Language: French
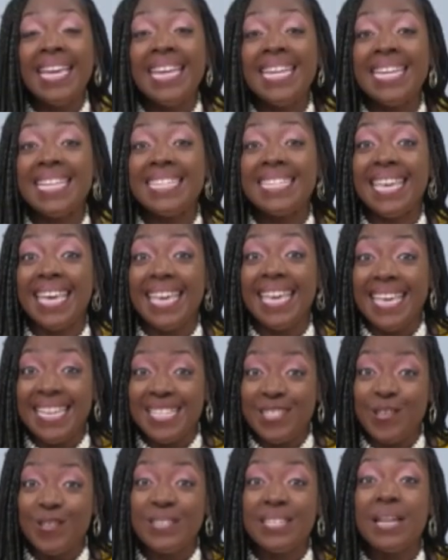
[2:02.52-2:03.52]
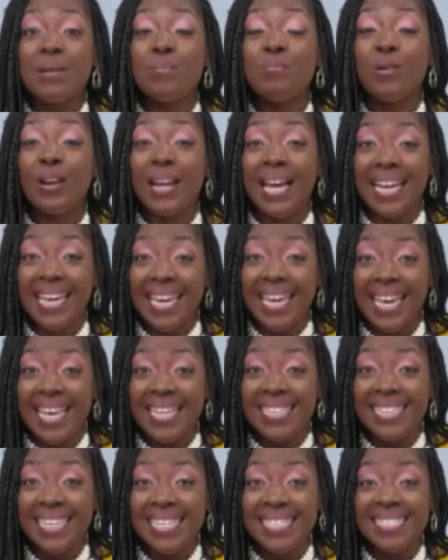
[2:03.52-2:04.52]
il était essentiel pour la
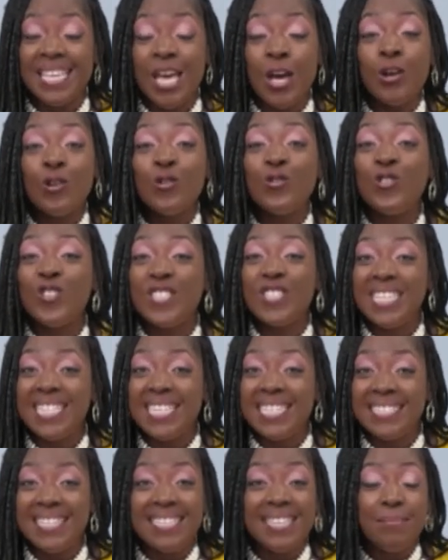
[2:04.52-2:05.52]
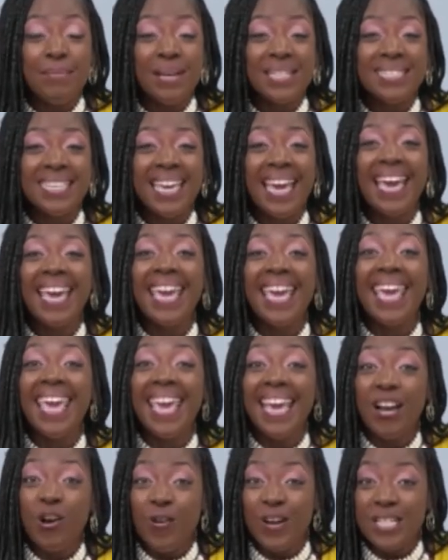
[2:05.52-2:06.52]
créatrice d'utiliser des matières
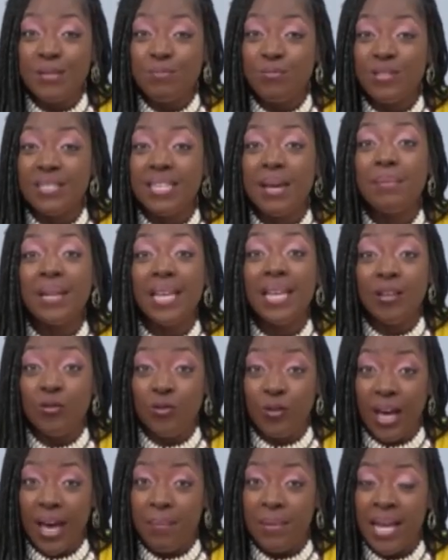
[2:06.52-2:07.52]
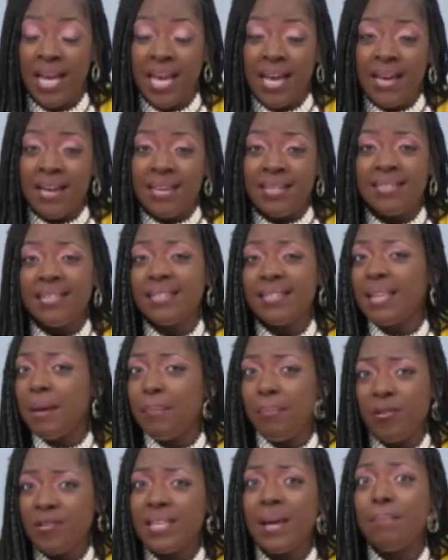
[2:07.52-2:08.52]
éco-responsables et durables. C'est un
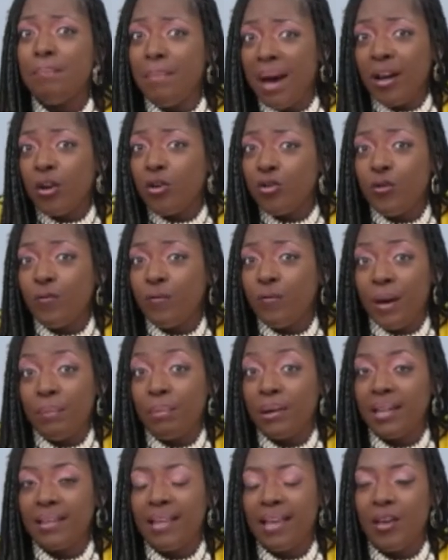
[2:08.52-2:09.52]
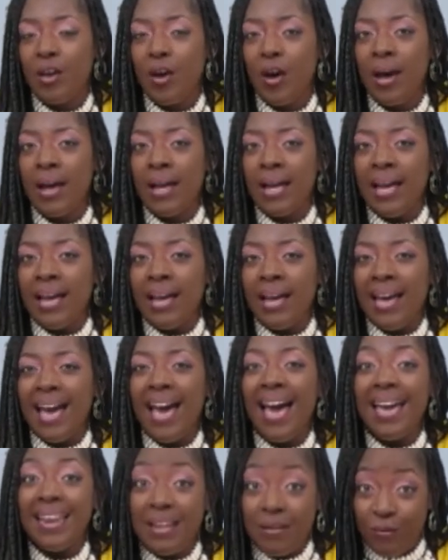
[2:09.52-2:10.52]
peu sa marque de fabrique d'ailleurs.
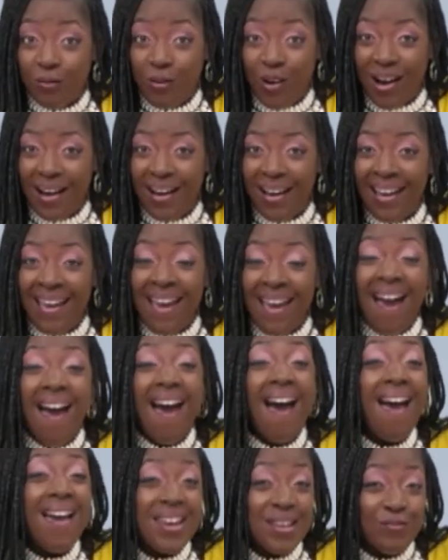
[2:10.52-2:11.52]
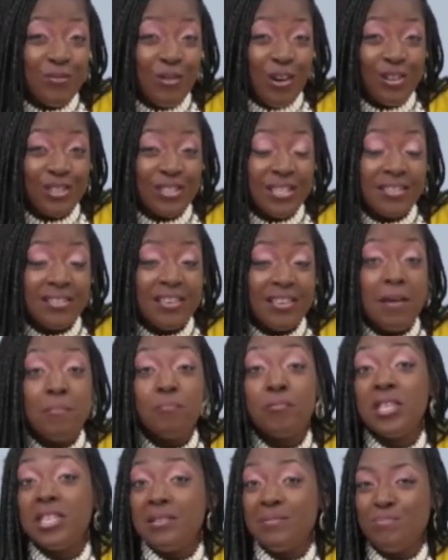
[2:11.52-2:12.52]
Allez voir, allez vous renseigner et
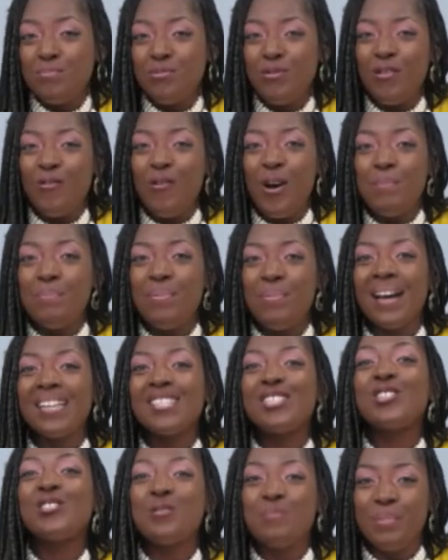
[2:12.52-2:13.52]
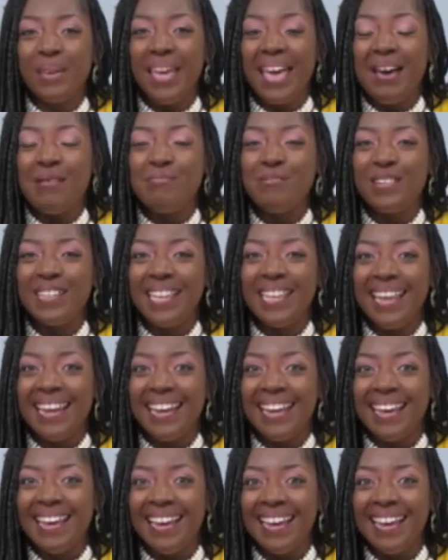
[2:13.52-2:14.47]
puis pourquoi pas choper un modèle.